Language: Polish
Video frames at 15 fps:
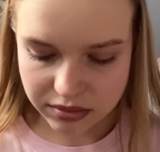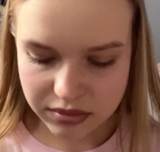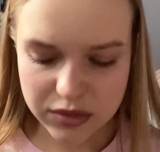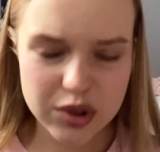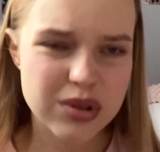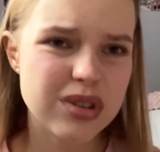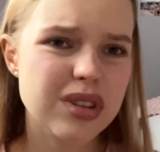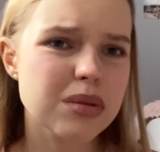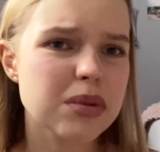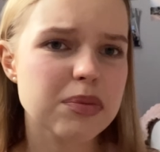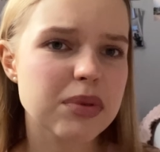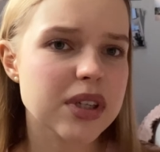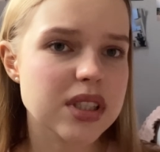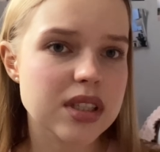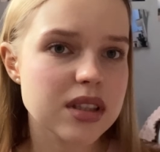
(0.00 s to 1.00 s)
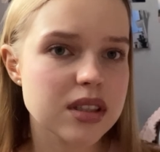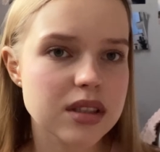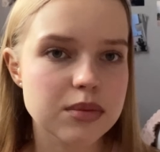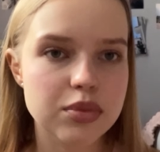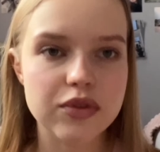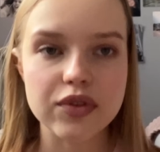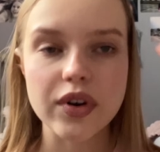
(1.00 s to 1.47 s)
Już niby pierwszy
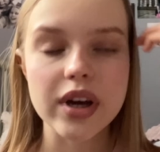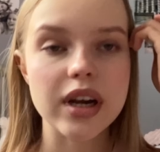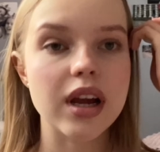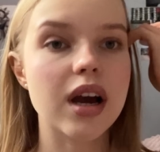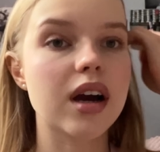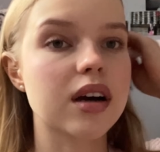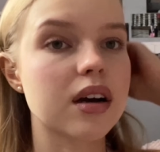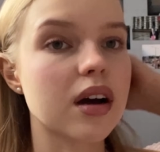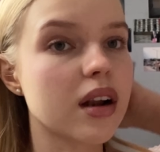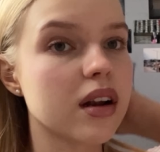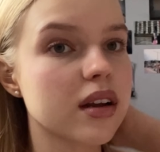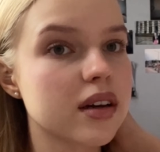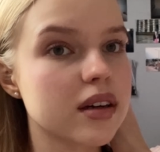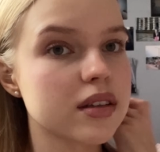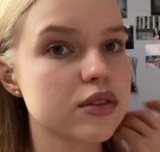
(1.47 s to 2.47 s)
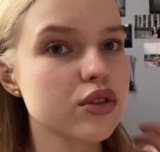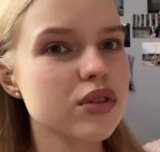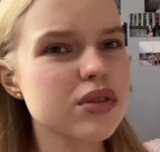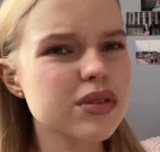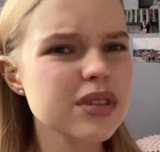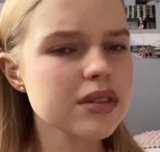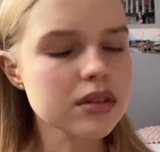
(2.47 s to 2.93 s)
tydzień po feriach, ale
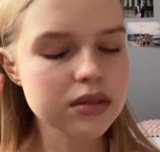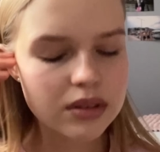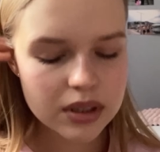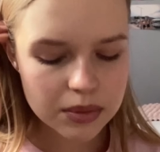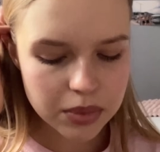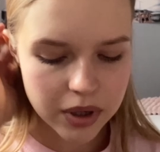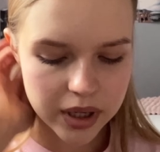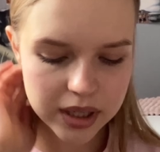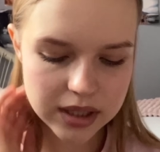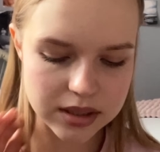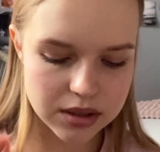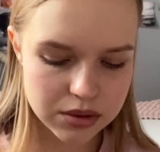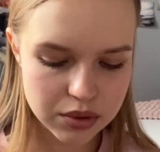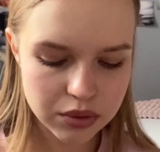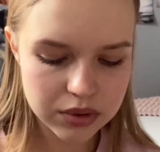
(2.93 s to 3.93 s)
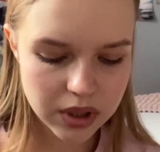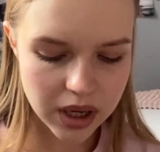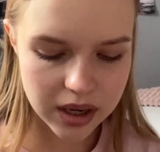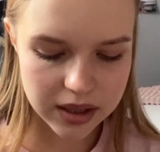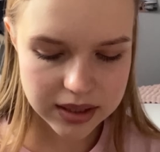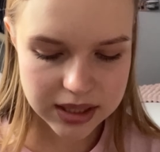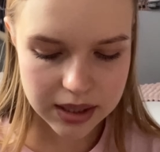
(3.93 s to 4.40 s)
no ona nie była jakaś trudna,
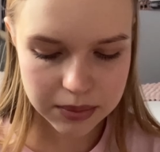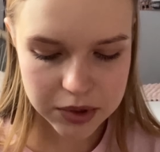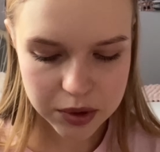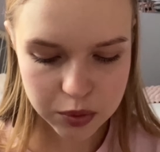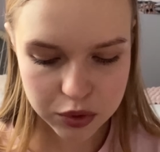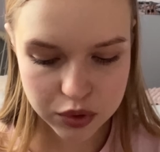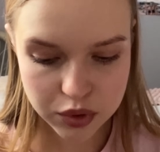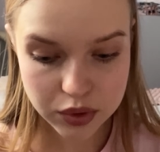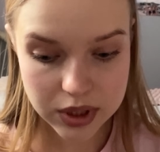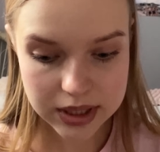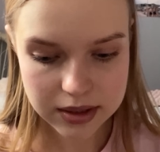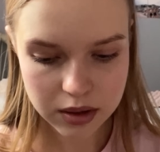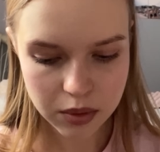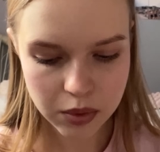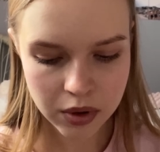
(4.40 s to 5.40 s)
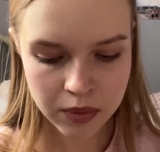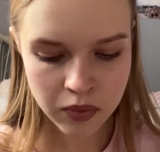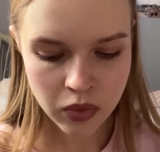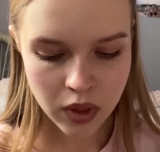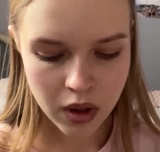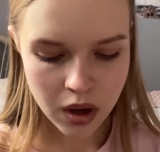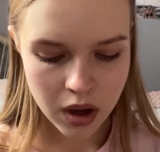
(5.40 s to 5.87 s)
ale chciałam mieć po prostu za sobą.
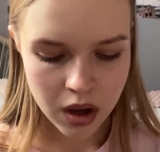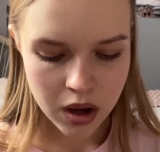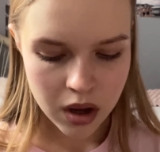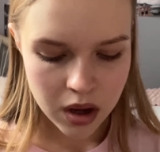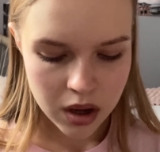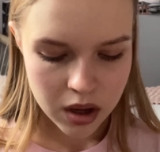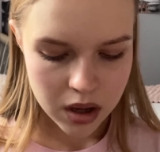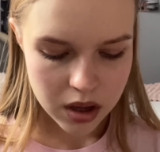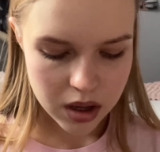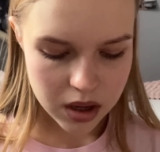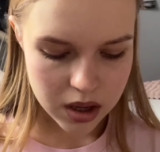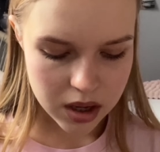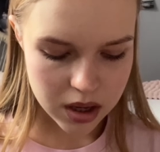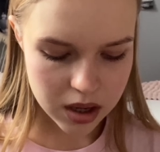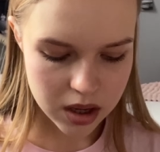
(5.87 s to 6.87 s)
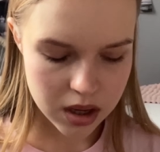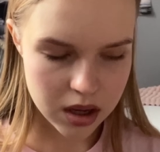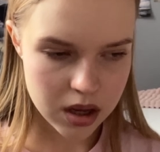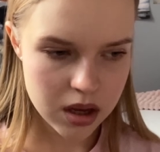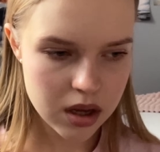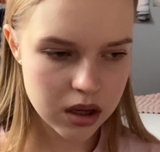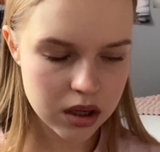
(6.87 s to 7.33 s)
Yy,
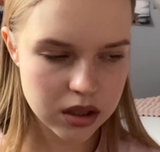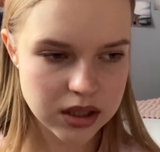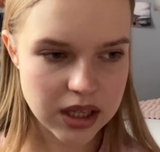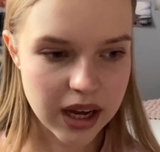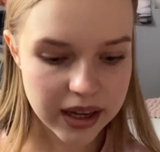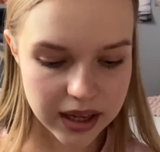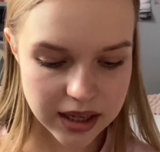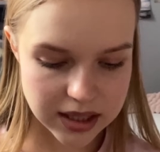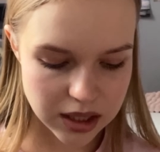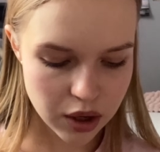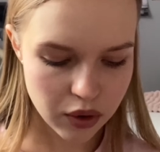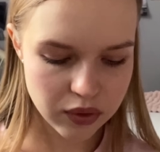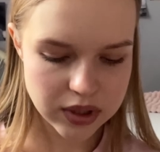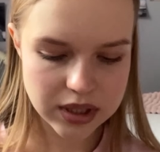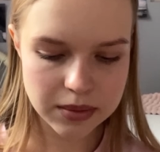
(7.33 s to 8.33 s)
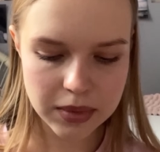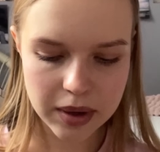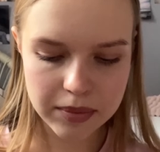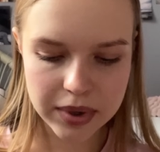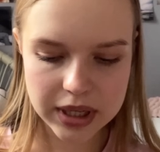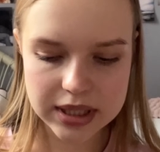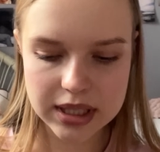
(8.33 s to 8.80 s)
z angielskiego właśnie miałam
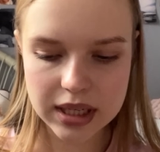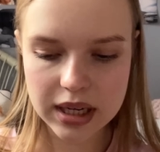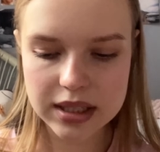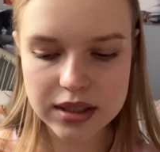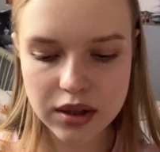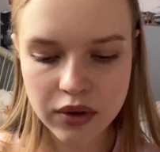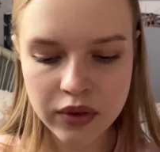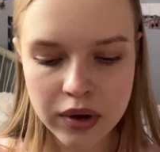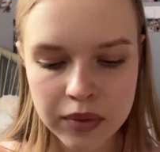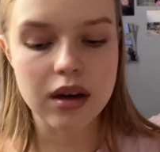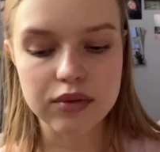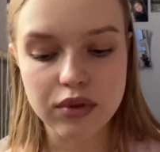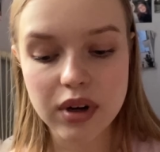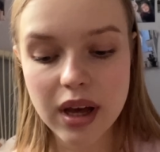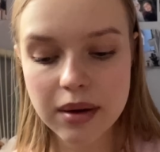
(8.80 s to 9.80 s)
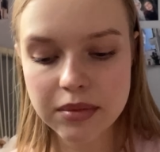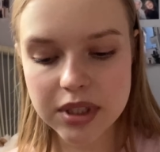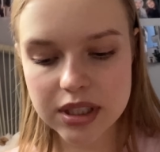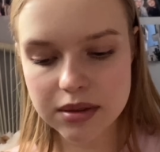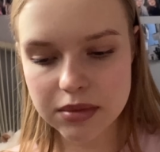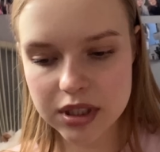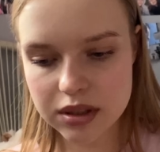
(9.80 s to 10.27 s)
pracę klasową. Wolałam
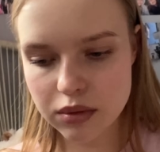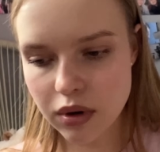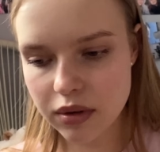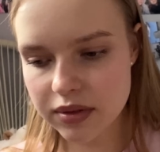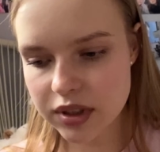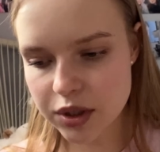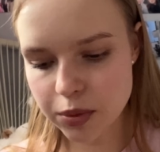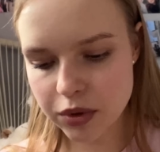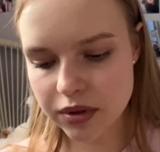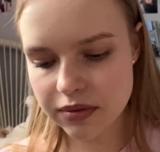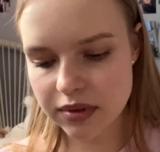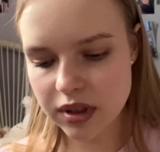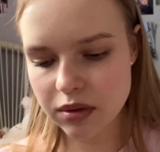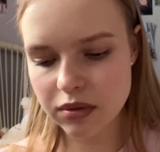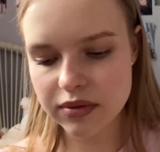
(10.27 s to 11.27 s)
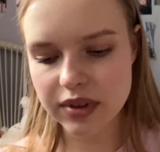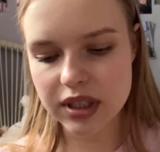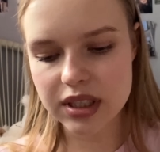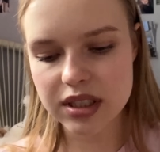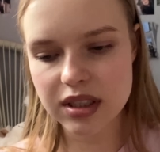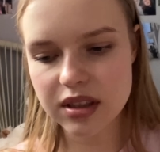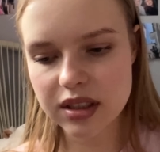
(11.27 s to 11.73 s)
iść mieć z głowy niż potem wiadomo w
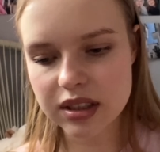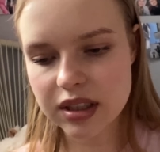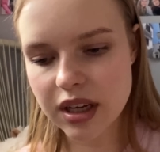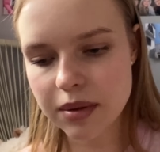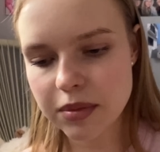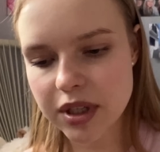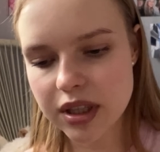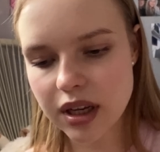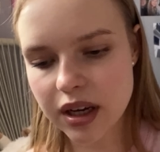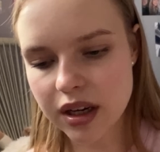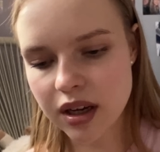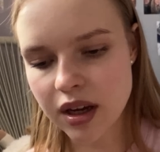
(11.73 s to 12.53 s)
jakichś innych terminach